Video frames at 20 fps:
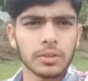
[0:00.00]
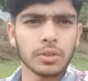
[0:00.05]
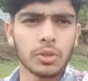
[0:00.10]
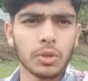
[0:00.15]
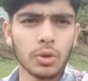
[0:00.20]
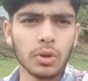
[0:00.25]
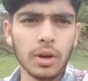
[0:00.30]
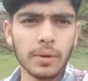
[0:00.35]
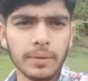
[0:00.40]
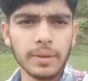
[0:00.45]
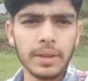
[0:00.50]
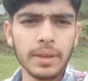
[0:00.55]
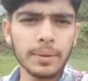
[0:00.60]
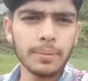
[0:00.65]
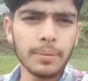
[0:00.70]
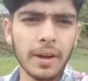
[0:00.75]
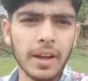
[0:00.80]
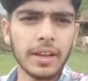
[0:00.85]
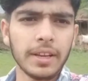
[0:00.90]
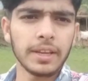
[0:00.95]
तो अभी
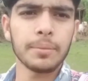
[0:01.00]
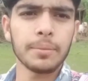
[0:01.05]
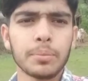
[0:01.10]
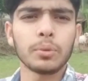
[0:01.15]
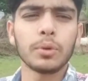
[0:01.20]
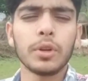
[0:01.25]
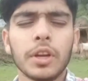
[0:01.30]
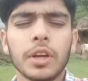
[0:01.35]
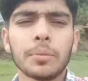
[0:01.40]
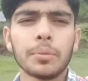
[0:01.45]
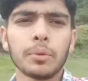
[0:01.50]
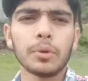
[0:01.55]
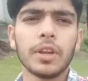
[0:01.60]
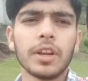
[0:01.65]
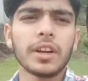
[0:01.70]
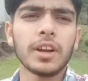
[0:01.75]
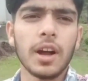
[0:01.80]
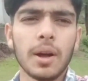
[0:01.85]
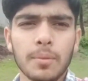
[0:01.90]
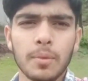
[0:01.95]
फाइनली पूरे के पूरे
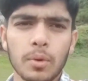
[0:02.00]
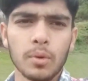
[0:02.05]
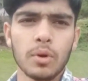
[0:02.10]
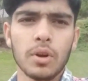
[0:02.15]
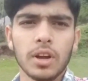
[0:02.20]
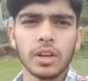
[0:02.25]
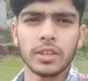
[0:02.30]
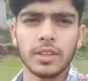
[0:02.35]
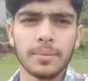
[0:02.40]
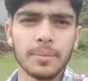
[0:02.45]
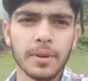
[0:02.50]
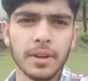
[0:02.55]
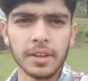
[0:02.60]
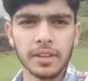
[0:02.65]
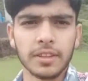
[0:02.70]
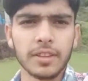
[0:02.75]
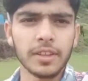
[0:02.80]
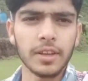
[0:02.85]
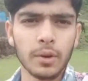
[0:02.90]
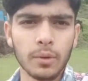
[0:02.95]
कामों को ख़त्म कर
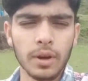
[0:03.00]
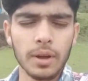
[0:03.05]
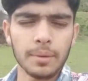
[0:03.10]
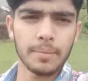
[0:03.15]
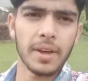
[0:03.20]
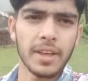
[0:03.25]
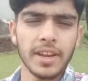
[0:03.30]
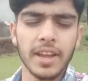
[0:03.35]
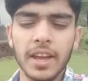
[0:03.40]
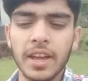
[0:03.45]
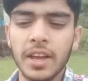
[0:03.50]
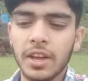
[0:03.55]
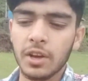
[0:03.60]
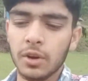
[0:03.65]
दिया हुआ है मैंने